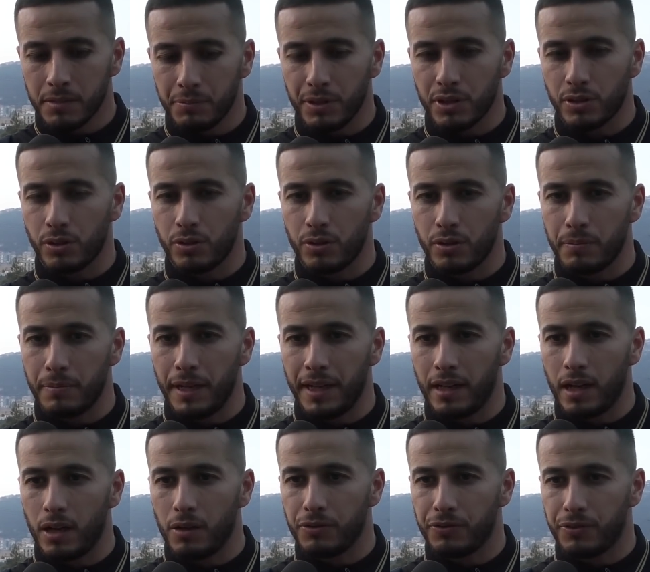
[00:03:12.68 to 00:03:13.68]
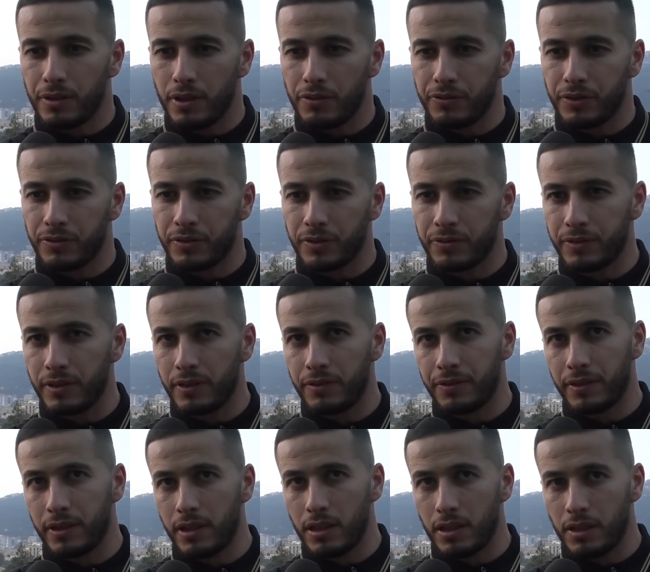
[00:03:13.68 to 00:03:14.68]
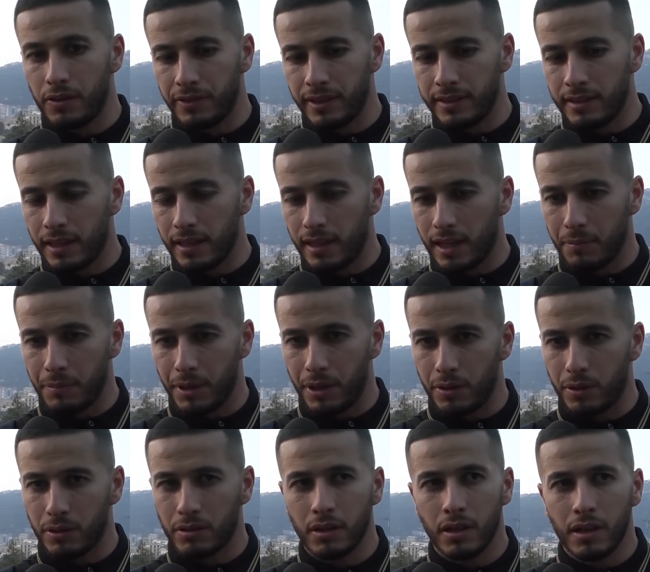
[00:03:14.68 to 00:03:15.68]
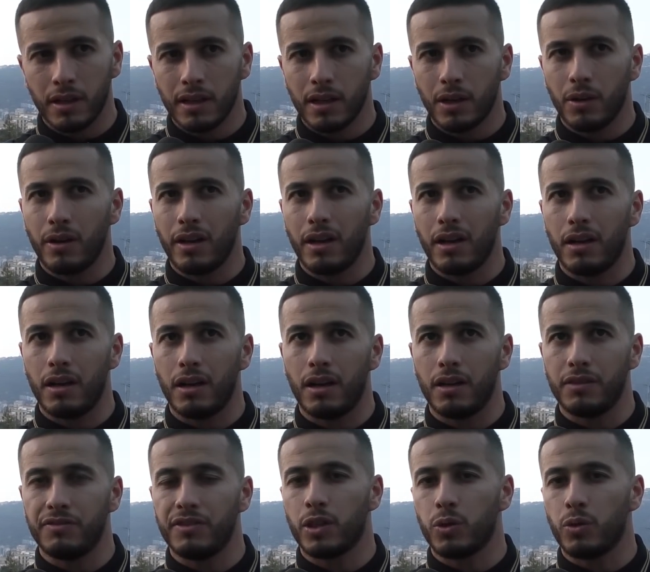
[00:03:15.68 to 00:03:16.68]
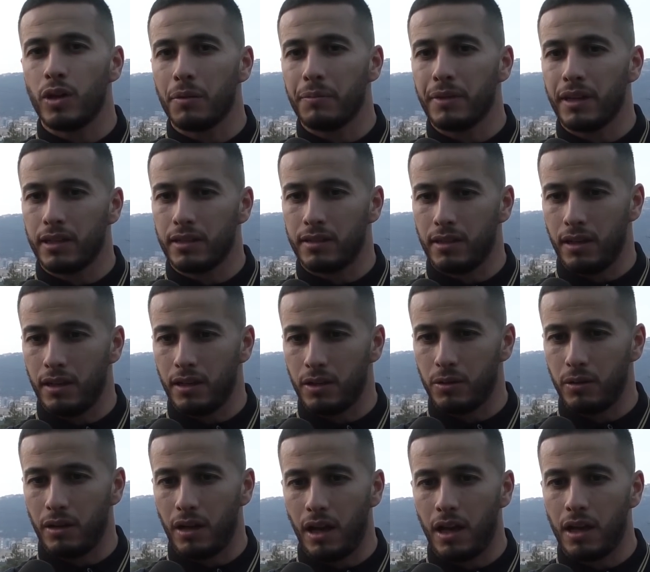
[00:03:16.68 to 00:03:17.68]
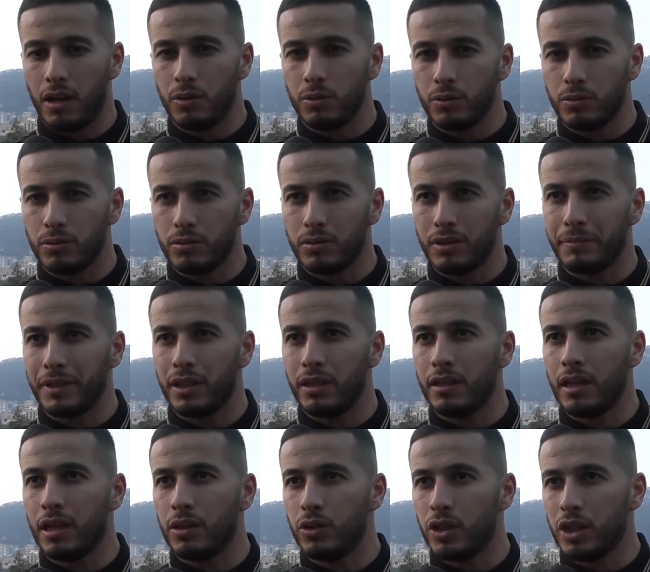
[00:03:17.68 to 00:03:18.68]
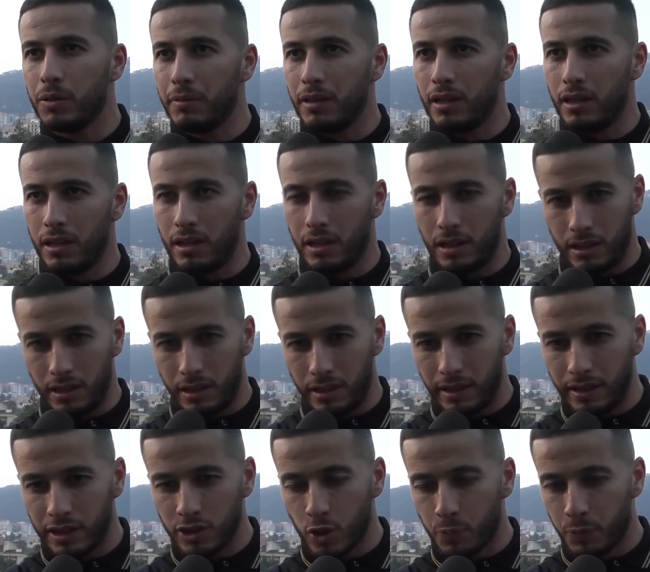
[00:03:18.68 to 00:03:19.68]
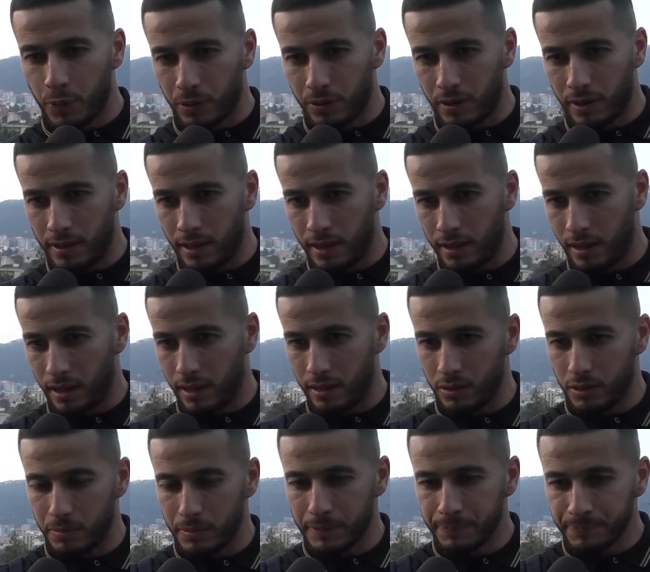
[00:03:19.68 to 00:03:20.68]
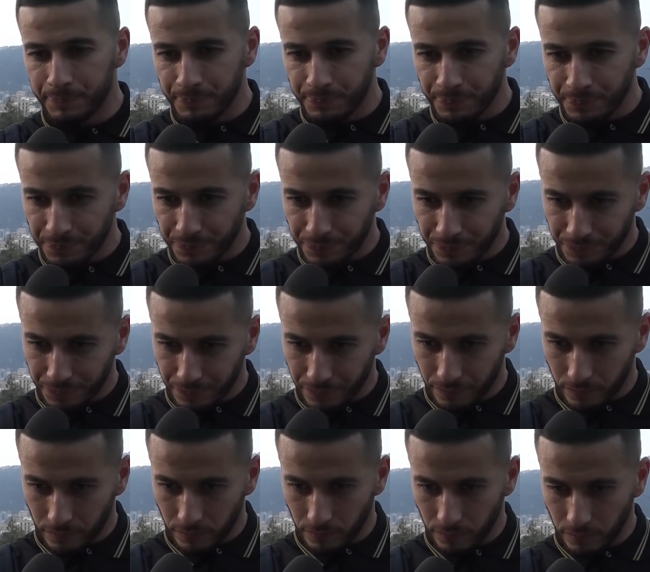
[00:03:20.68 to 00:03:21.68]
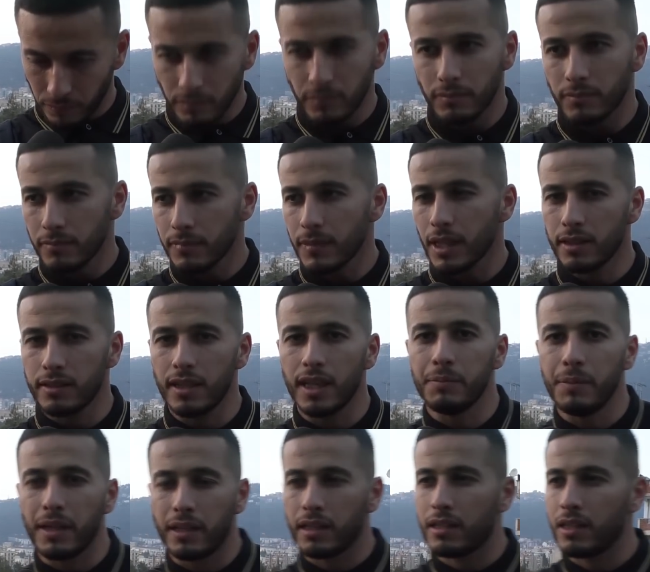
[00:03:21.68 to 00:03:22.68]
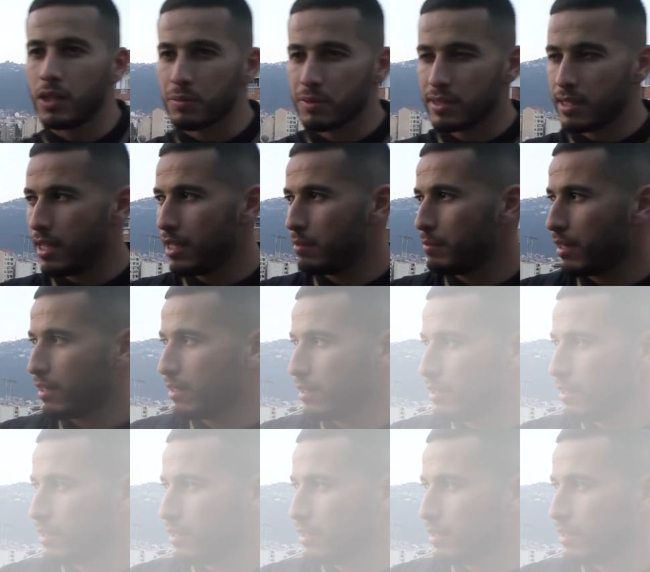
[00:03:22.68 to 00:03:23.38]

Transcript: باسكو ربحناهم في في في في, في, في لي دانيير مينوت خويا فيكتوار ميريت على كل حال ونهدوهم لي سيبورتر ديالنا هذوما تنمرت تنمرت يعطيكم الصحه